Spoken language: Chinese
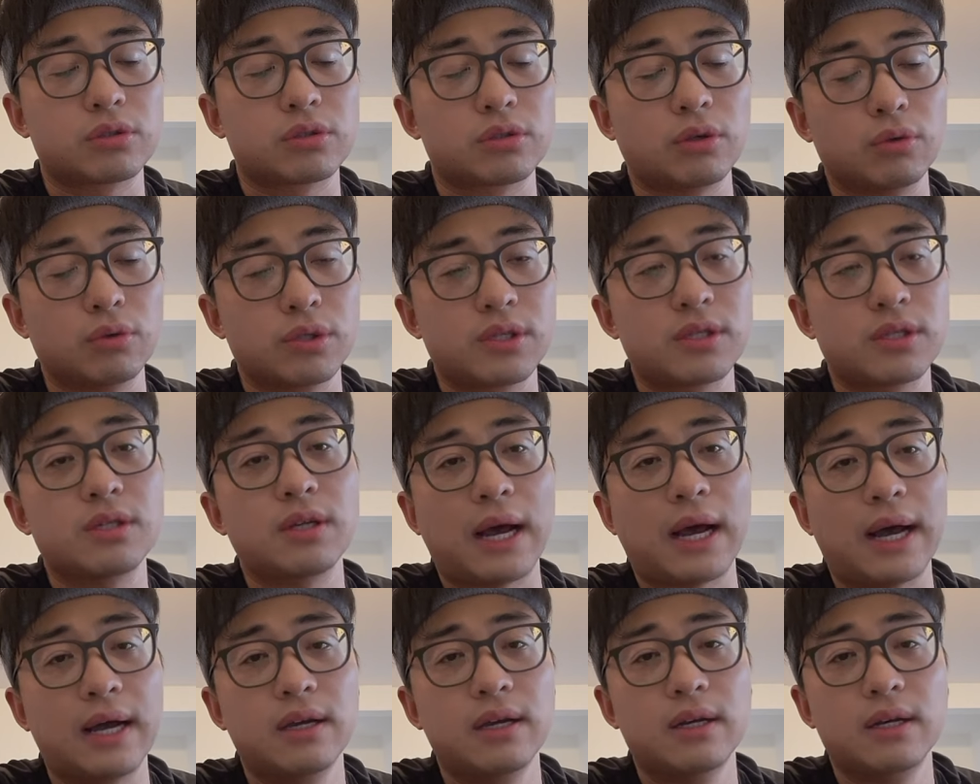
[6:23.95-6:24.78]
首次
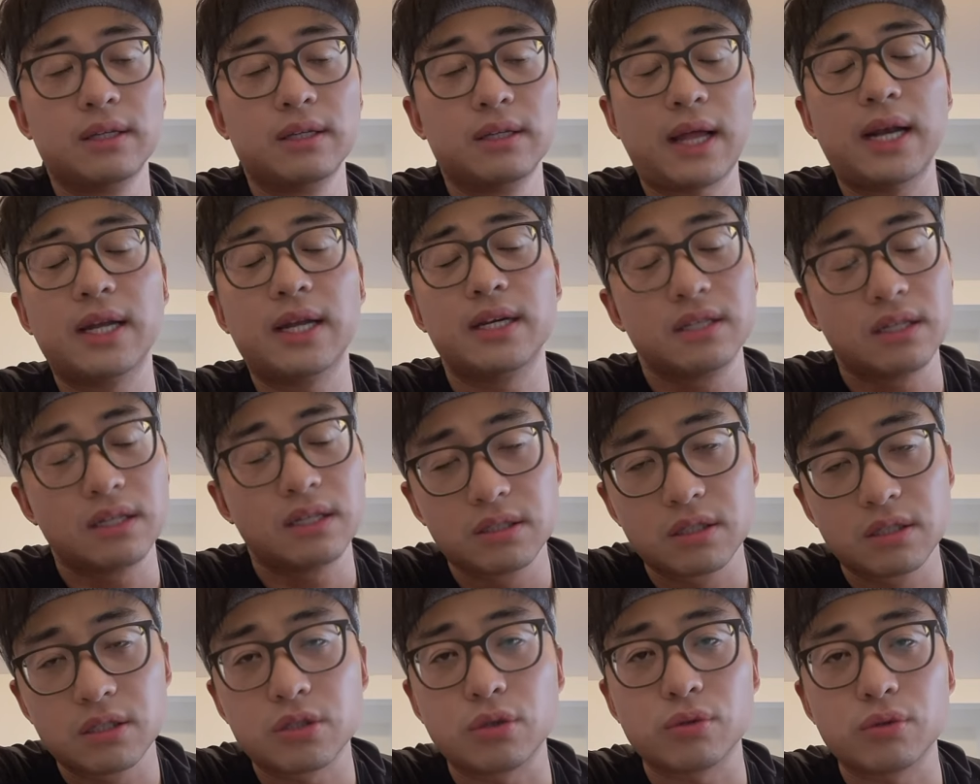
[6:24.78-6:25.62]
啊，大连
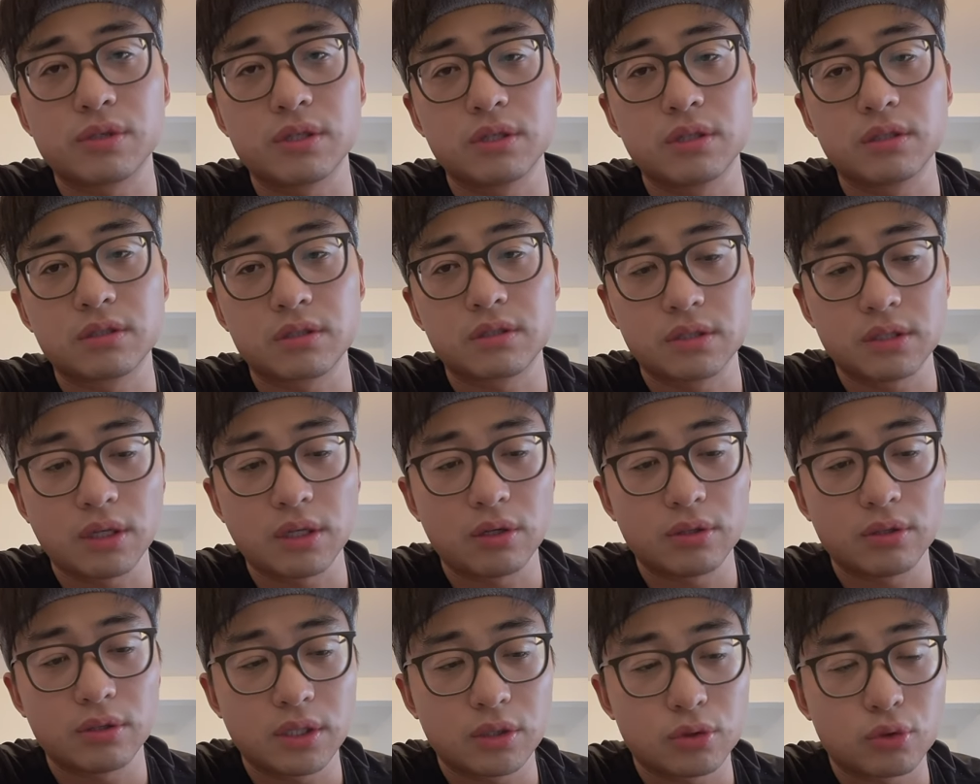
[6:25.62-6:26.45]
人这是首次执
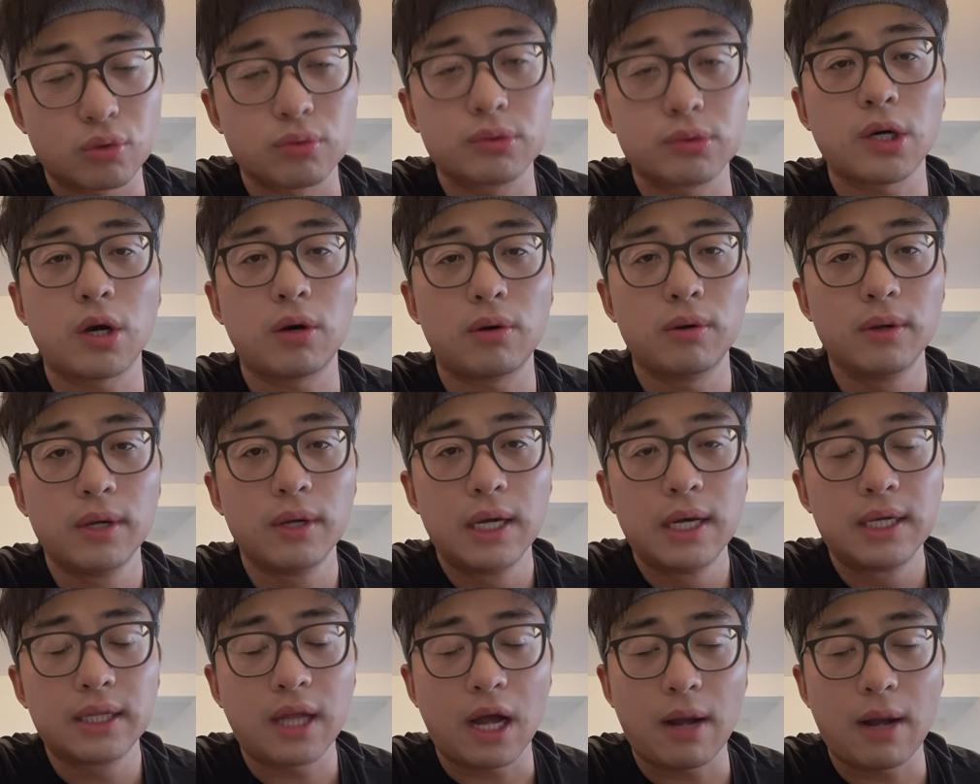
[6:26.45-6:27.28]
教这个中超，
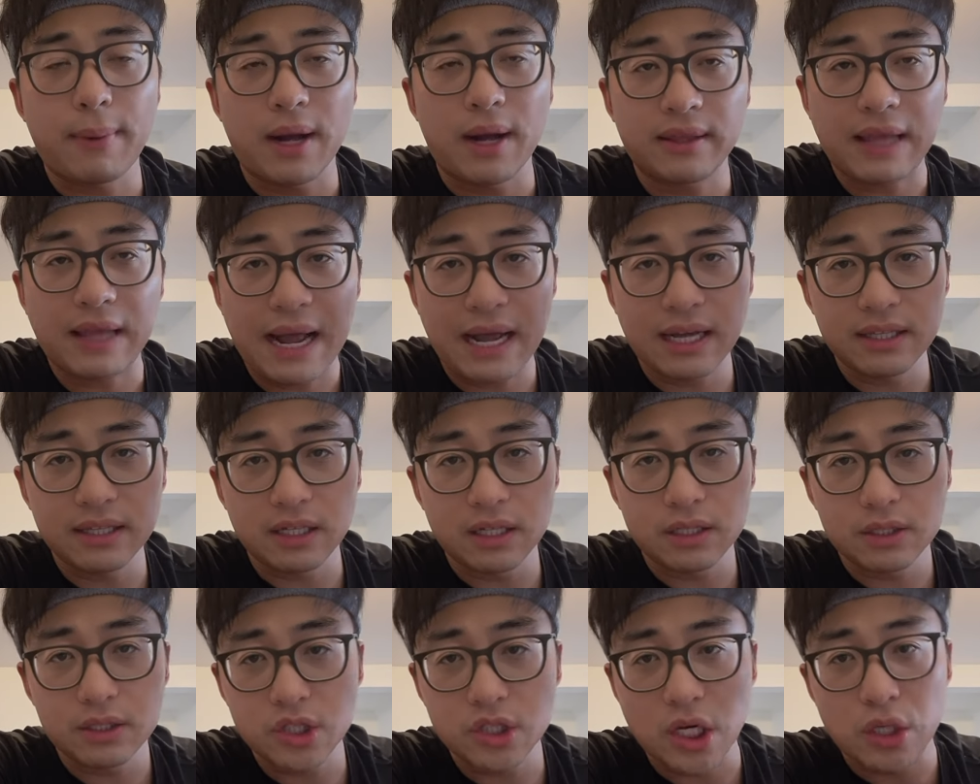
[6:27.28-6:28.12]
他把他
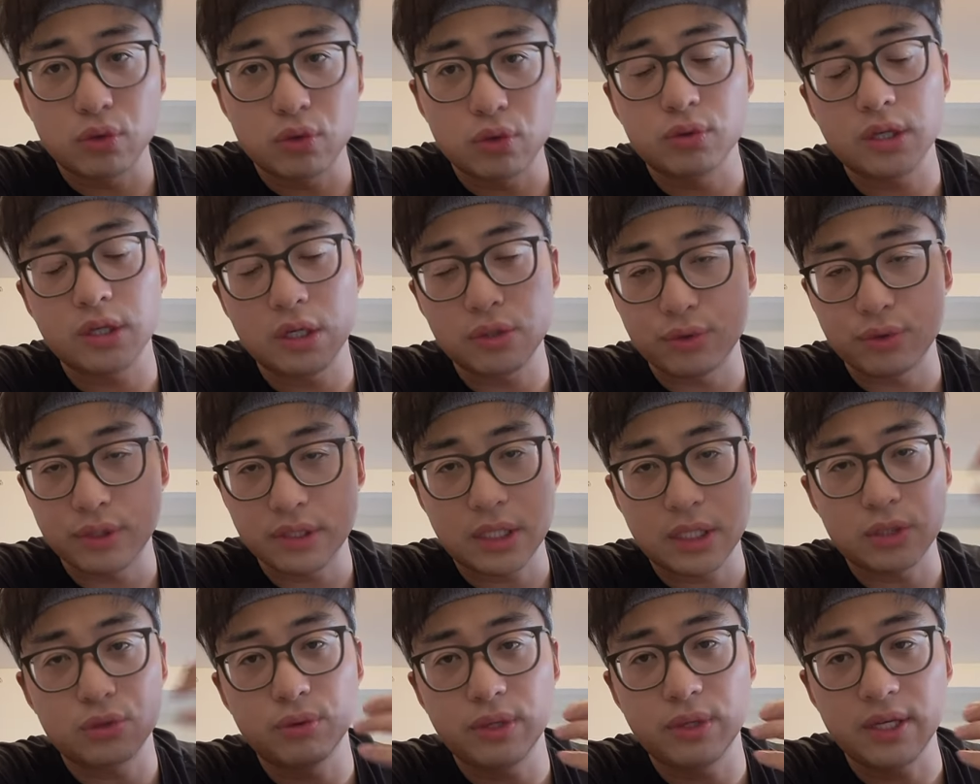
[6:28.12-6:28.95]
的战术哲学、
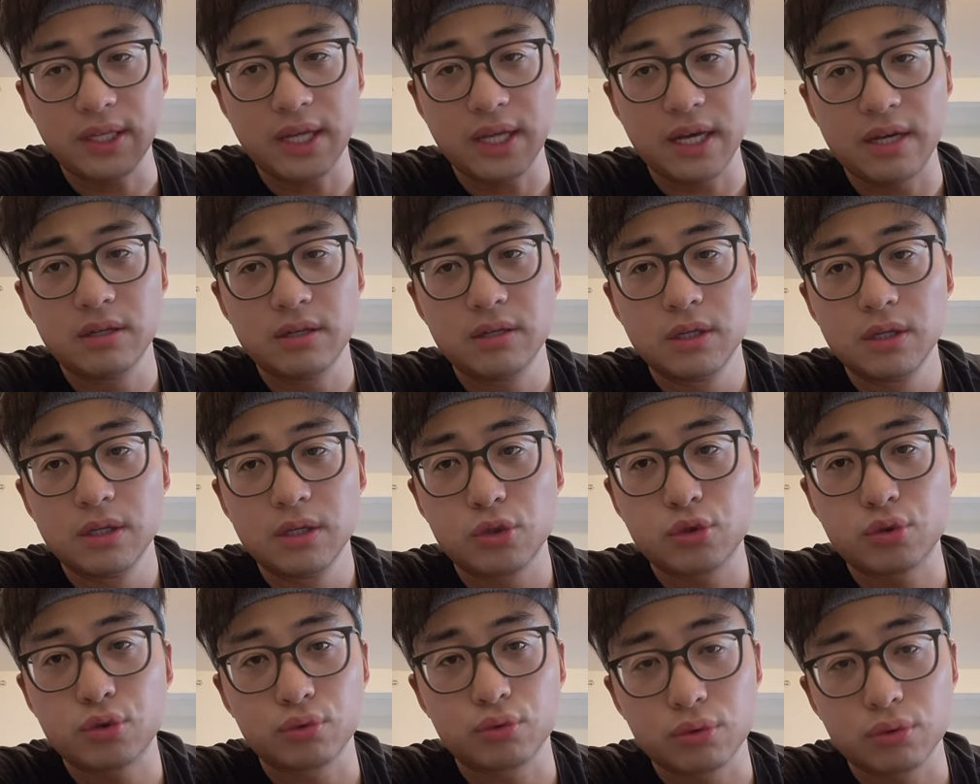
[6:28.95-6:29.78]
战术理念
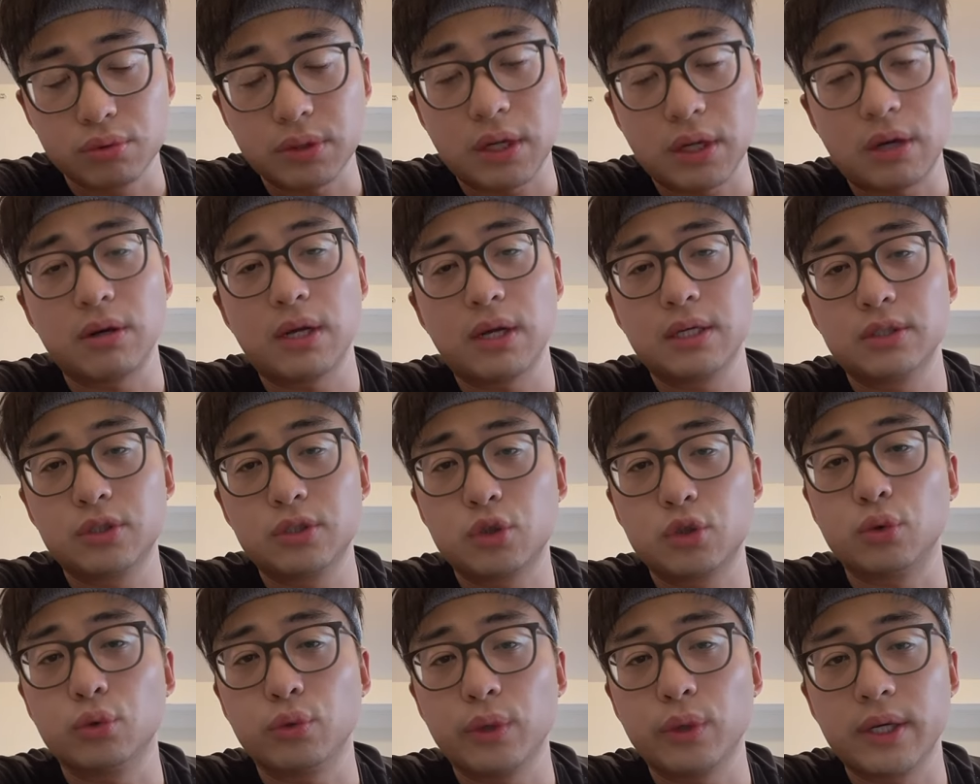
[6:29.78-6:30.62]
输入到了
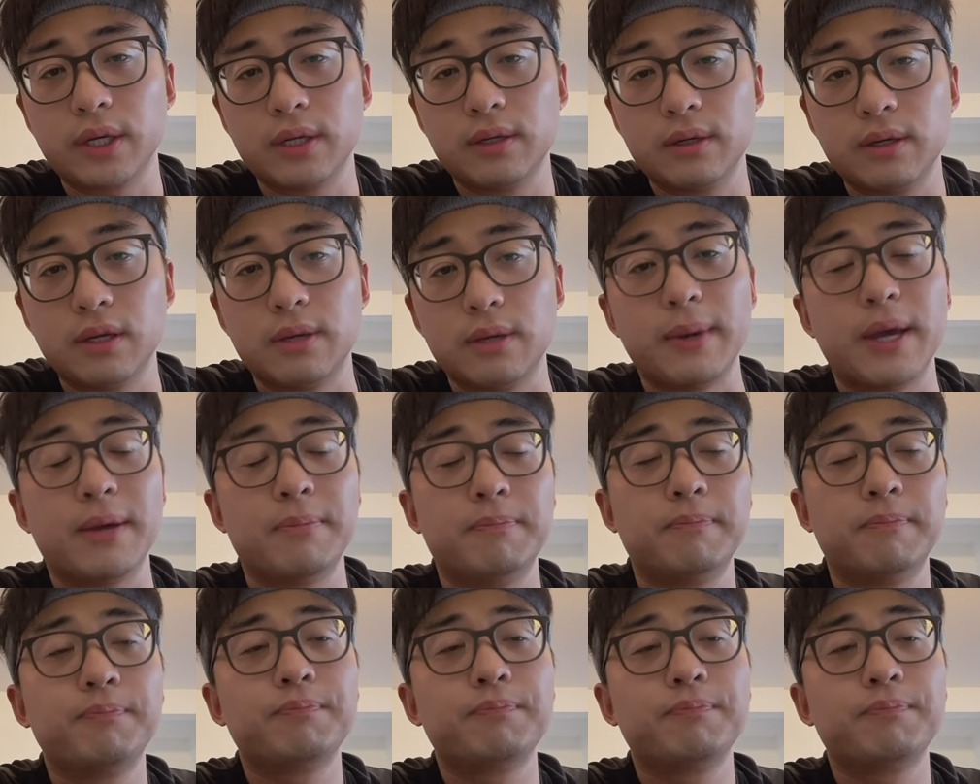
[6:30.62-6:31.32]
球队里面，